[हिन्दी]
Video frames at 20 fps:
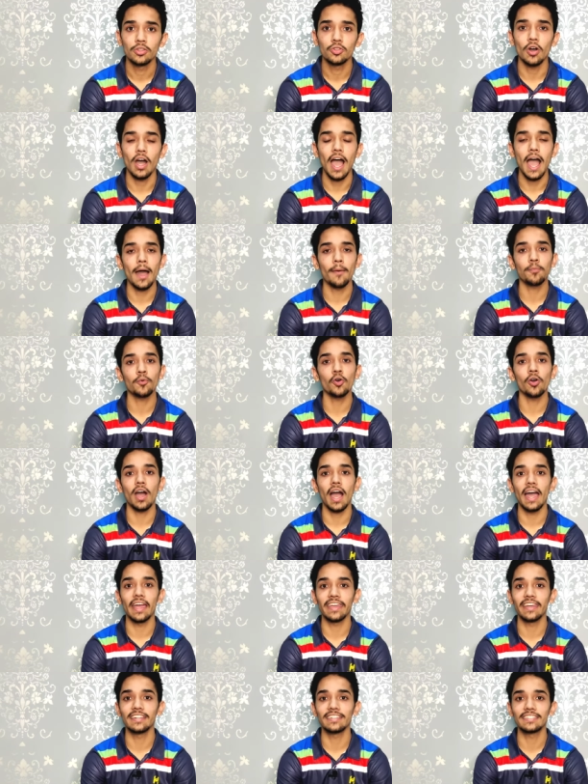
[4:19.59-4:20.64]
तो आपको
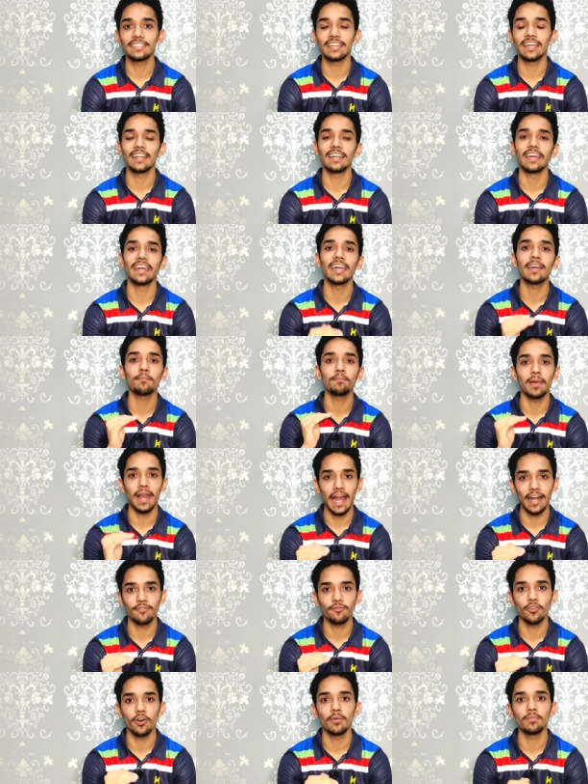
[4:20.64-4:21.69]
आई एक
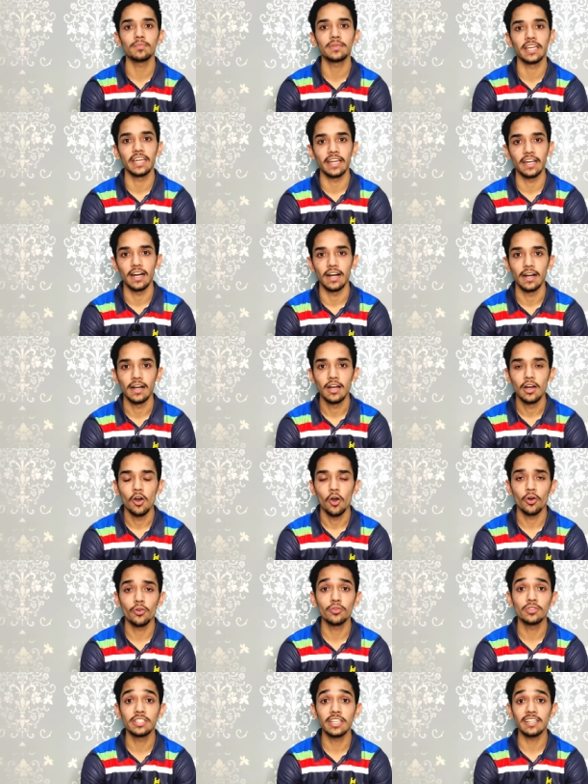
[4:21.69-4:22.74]
प्लेटफॉर्म देगा
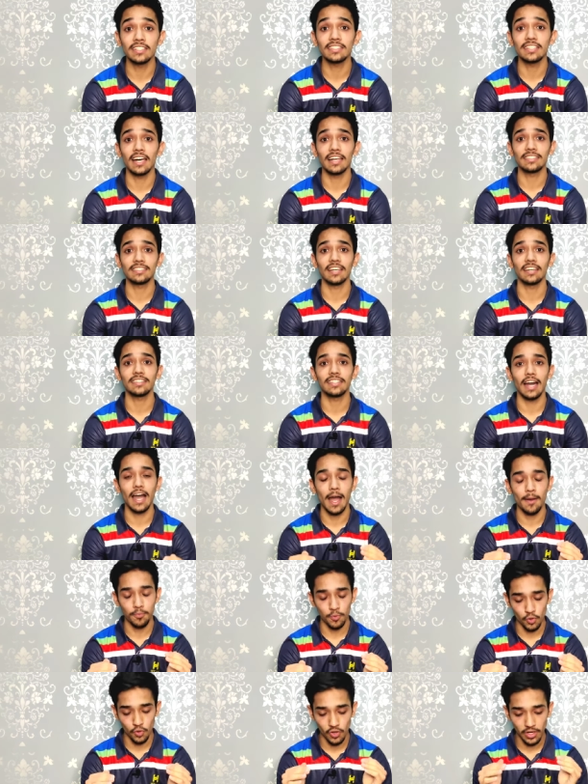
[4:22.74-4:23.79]
और उसी के साथ साथ
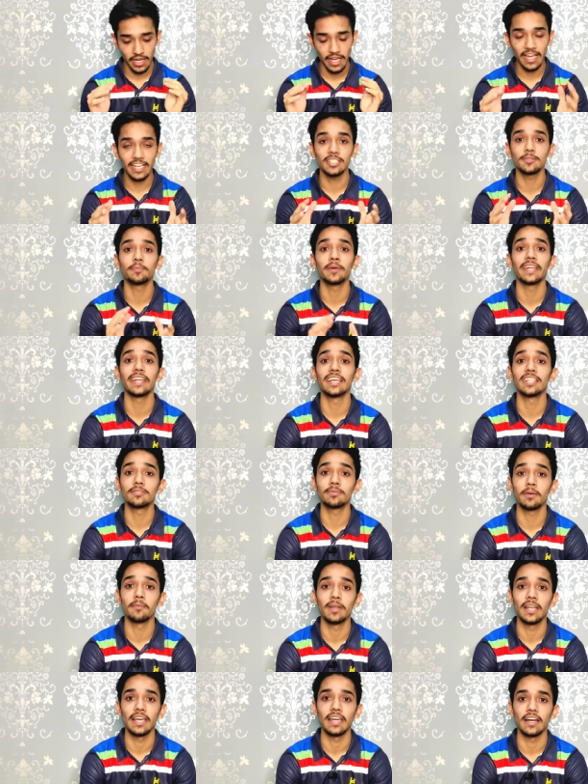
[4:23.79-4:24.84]
आपको एक्सपीरियंस
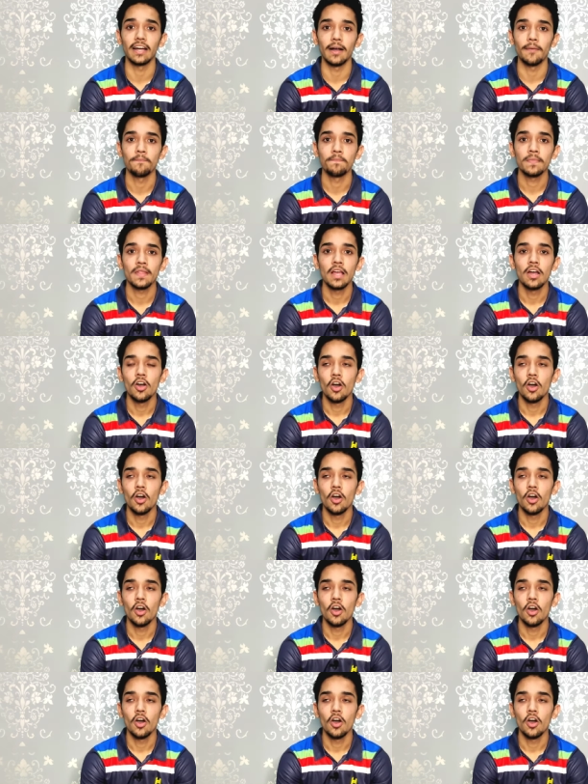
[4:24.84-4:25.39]
भी मिलेगा